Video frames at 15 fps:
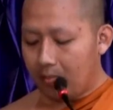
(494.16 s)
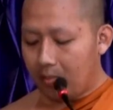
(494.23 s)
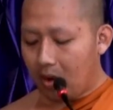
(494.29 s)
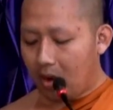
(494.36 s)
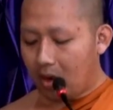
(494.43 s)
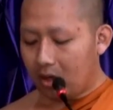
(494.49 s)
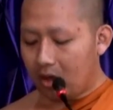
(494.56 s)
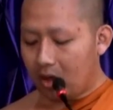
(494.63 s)
ผ
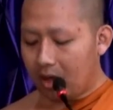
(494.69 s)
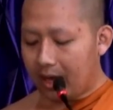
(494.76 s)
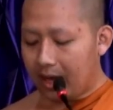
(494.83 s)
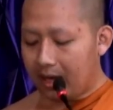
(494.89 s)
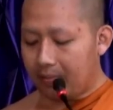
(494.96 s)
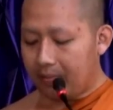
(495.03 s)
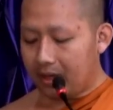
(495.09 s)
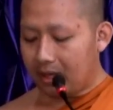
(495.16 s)
ลของ
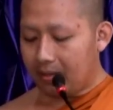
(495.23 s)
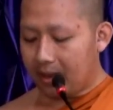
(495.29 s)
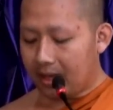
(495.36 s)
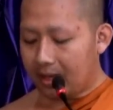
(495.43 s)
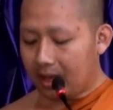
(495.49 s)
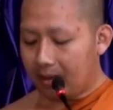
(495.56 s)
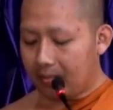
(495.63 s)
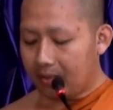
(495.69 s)
การปฏิบั
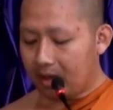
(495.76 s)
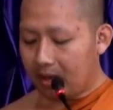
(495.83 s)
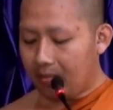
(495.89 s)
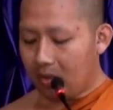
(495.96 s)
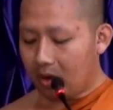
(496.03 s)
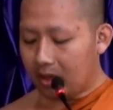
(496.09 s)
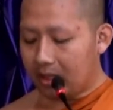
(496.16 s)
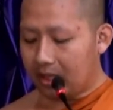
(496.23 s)
ติธรรมทั้ง
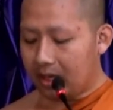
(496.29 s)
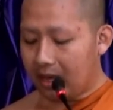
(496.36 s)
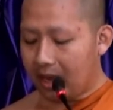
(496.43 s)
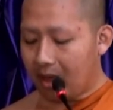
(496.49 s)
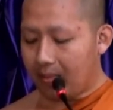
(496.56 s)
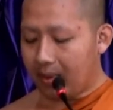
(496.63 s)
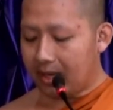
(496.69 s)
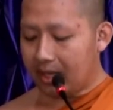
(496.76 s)
หมดที่ก
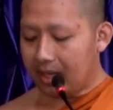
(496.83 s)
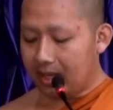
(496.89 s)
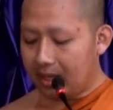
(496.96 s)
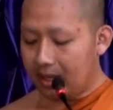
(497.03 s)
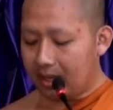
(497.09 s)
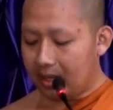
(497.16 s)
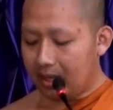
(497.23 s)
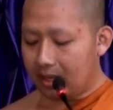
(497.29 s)
ล่าวมา
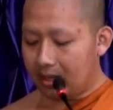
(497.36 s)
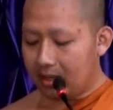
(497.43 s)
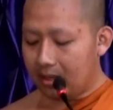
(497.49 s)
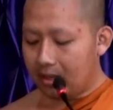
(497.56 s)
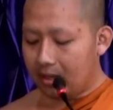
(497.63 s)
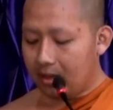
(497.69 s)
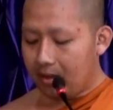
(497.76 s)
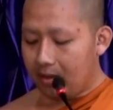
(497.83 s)
นี้
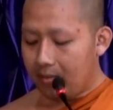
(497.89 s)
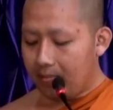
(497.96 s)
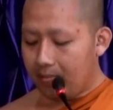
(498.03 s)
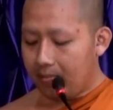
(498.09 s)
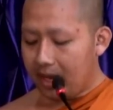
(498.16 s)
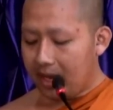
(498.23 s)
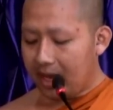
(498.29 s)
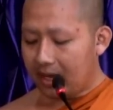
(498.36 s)

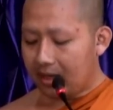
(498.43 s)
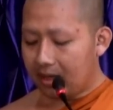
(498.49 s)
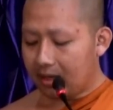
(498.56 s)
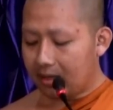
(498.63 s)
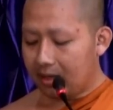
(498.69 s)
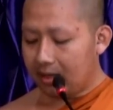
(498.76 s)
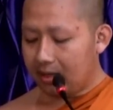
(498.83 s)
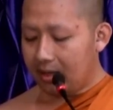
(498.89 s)
ไม่อาจเกิ
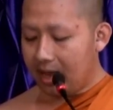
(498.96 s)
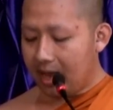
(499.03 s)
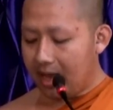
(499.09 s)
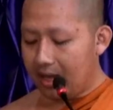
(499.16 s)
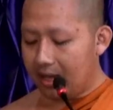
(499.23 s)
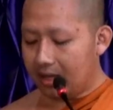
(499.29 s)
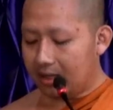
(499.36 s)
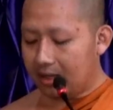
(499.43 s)
ดขึ้นได้
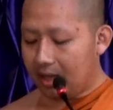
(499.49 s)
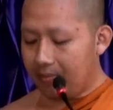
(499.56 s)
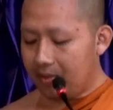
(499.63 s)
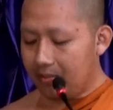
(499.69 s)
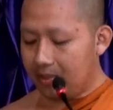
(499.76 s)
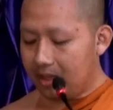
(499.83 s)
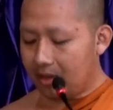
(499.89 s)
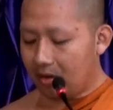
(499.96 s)
ถ้า
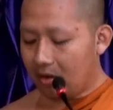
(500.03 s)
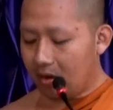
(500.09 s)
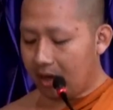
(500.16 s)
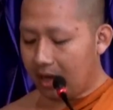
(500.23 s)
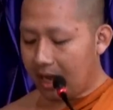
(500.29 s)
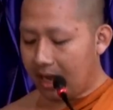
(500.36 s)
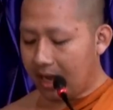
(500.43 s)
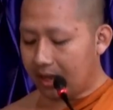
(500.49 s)
ไม่มีโครง
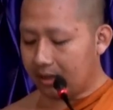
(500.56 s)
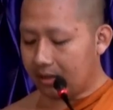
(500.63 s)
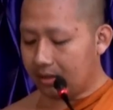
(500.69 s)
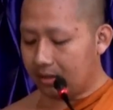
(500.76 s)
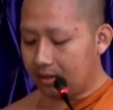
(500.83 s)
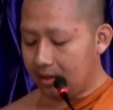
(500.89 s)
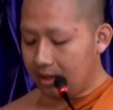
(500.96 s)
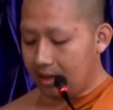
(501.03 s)
การ
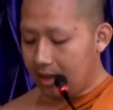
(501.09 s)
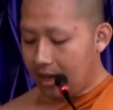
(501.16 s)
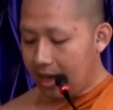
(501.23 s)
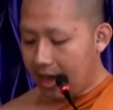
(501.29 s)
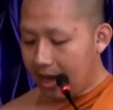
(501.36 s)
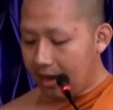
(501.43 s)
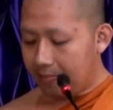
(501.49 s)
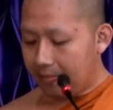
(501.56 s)

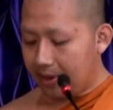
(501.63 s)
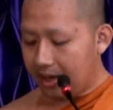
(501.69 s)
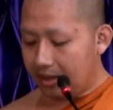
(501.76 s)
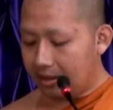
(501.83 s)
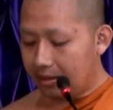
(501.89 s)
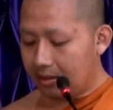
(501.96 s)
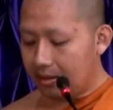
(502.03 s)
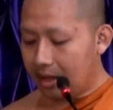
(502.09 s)
อันเป็น
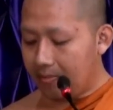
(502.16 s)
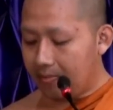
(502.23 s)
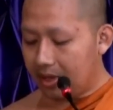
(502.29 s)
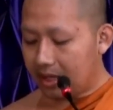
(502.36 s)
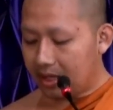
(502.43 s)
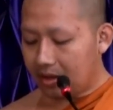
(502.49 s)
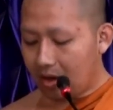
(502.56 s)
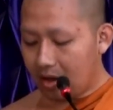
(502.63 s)
ดำ
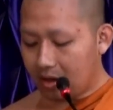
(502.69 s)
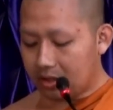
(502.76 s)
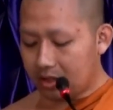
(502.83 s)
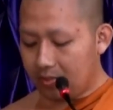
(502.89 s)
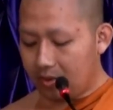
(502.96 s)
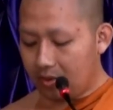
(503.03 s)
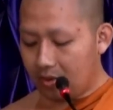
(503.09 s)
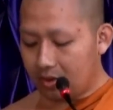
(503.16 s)
ริของ
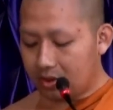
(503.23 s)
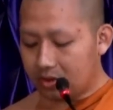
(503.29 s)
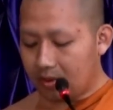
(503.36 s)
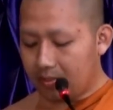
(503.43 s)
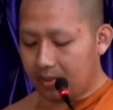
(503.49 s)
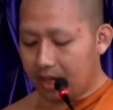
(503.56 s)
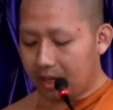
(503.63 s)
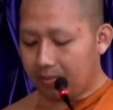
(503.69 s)
เจ้าพระคุณส
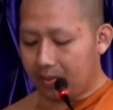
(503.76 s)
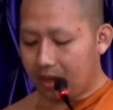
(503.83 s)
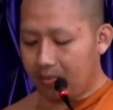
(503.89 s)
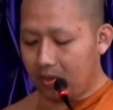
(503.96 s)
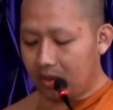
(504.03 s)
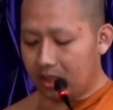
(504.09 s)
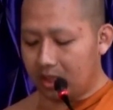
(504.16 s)
มเด็จพระพุท